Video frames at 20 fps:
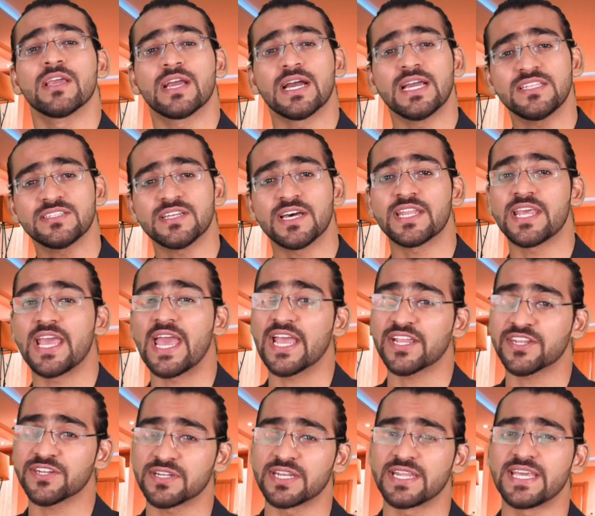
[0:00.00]
कई सारे
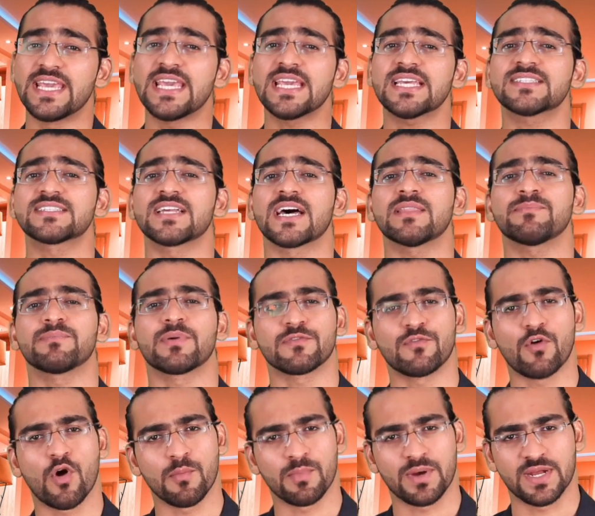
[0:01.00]
एक्शन एक साथ
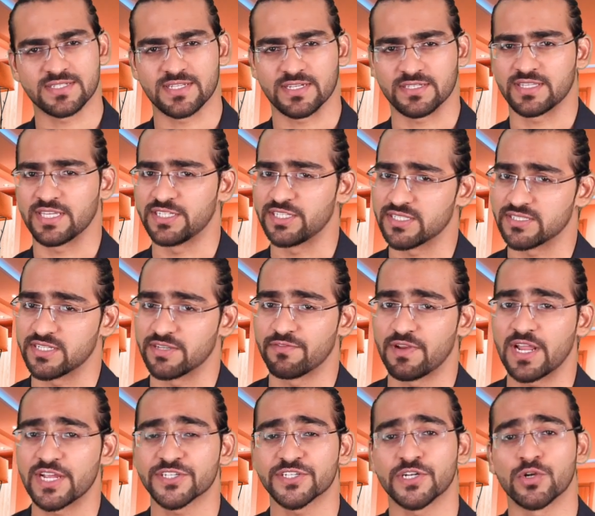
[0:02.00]
परफॉर्म कर सकते हैं जैसे
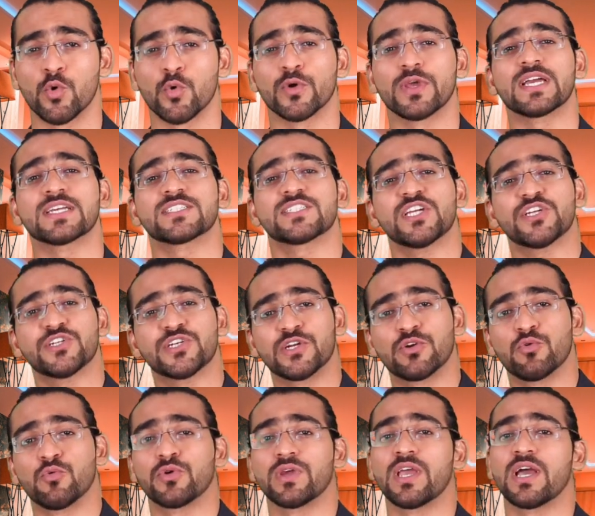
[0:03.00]
फ्लैक्शन हो गया
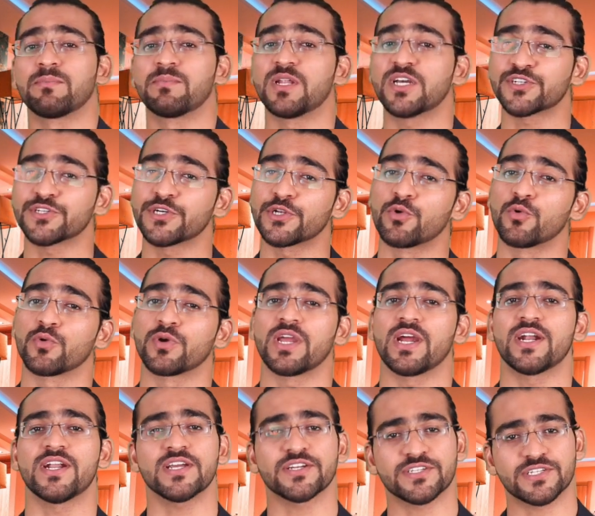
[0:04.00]
एक्सटेंशन हो गया अबडक्शन हो
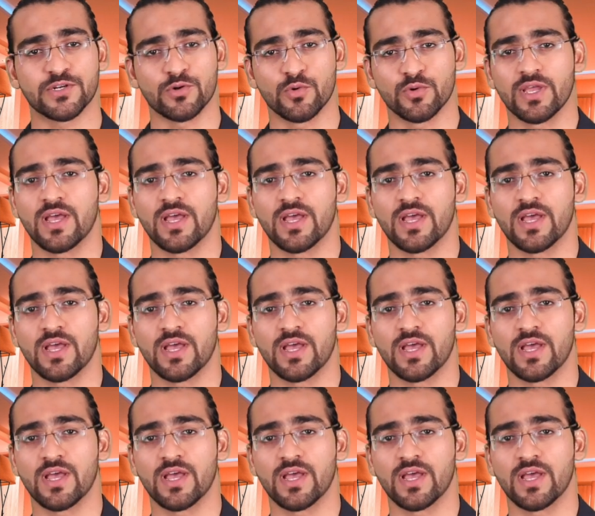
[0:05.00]
गया अडक्शन हो